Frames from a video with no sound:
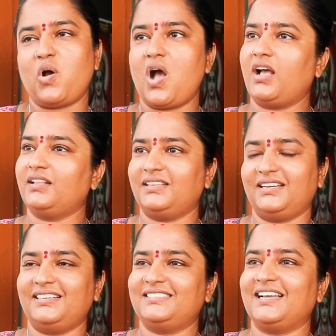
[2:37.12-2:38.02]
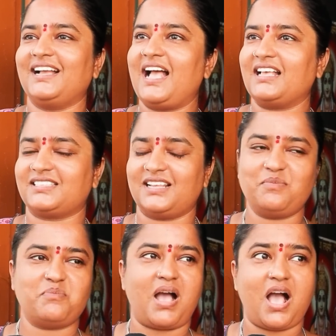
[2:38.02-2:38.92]
బాగుంది నిజంగా
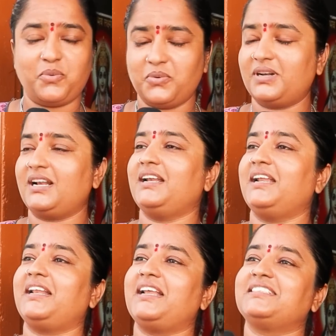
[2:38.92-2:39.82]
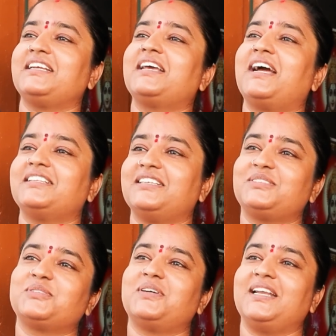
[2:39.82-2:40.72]
అసలు మా ఊర్లో నేను రేషన్ కార్డు
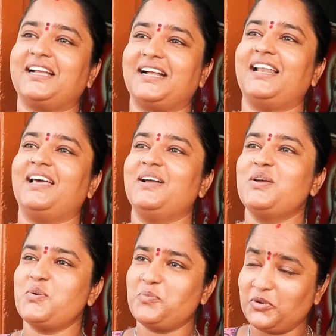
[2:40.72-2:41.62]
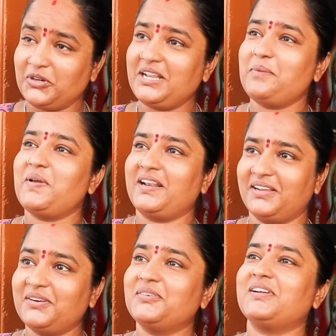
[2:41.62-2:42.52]
తెచ్చుకొని ఎక్కాల పుట్టి
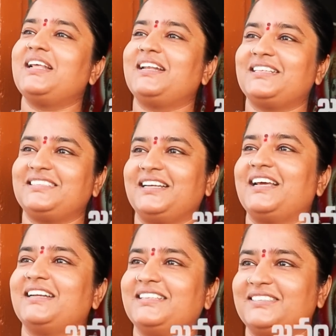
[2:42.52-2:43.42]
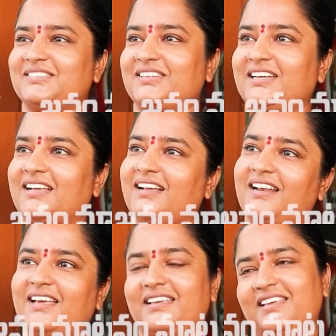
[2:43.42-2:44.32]
పెరిగిన ఊర్లో రేషన్ కార్డు తెచ్చుకొని
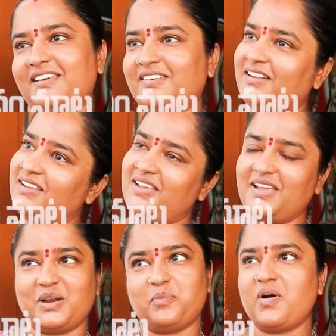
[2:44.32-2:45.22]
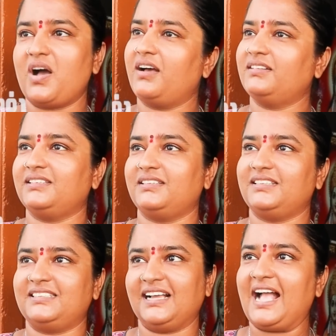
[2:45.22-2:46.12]
ఎక్కాల ఇక్కడ బాగుంది
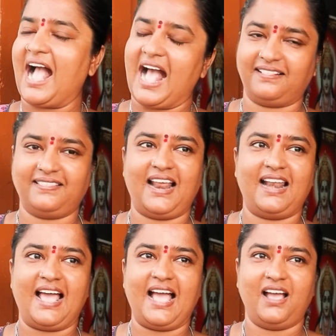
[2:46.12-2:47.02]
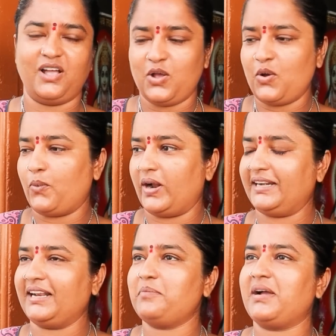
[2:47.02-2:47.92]
నిజంగా ఆంధ్రాలో
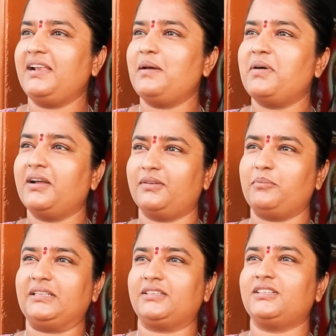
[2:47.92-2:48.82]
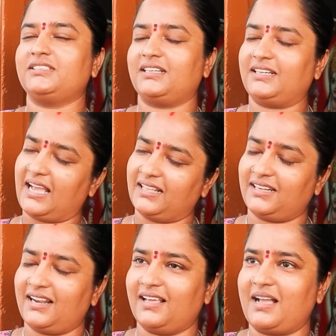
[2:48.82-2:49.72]
ఒంటరి మహిళ బ బతకొచ్చు అంటే
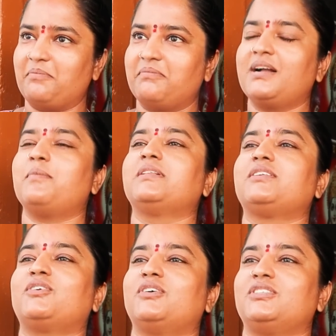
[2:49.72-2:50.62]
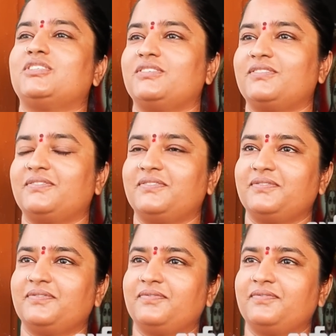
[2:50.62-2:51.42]
ఆంధ్రాలో కమ్మగా బతుకోవచ్చు వాలంటీర్లు